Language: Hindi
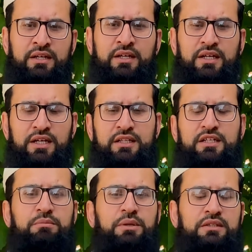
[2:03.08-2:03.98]
हैं
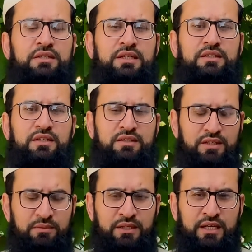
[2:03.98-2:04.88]
इनकी बेहतरीन
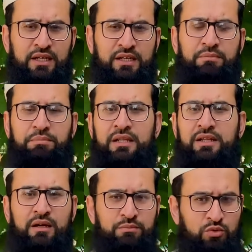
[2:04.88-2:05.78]
तरतीब यह है कि
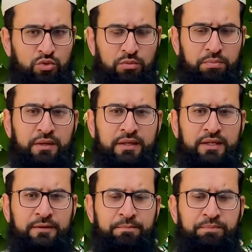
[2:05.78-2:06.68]
पहले आप दो
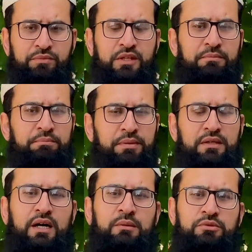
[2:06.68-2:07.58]
पढ़ेंगे
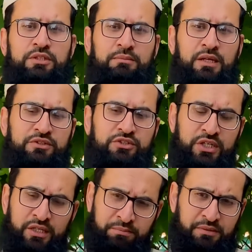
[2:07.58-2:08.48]
फिर आप उसके बाद
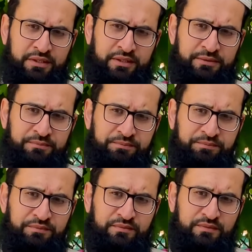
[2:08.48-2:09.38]
चार पढ़ेंगे
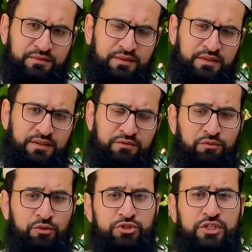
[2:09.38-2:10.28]

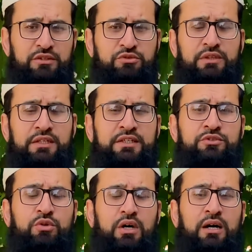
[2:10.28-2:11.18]
वो चार
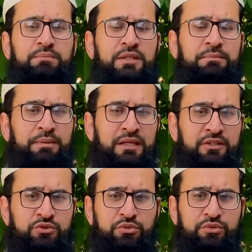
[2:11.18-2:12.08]
सुन्नतें जो आपने
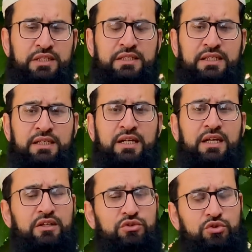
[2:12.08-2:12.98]
पहले छोड़ दी थी
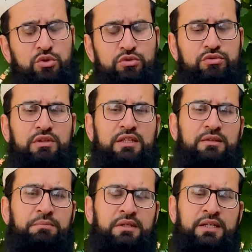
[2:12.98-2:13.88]
दो
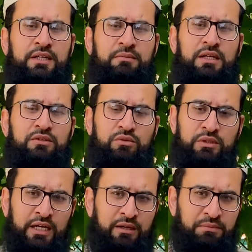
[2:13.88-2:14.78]
सुन्नतें पढ़ने के बाद
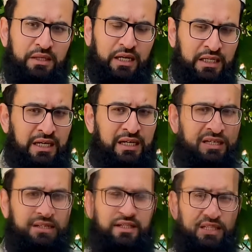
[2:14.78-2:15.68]
उन्हें आप अदा
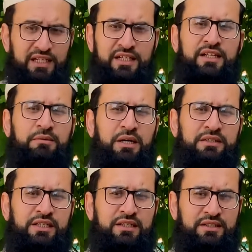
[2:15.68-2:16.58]
करें लेकिन एक
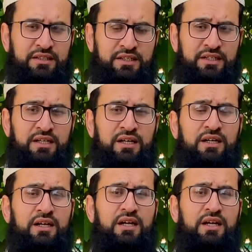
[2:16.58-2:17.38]
बात याद रखिएगा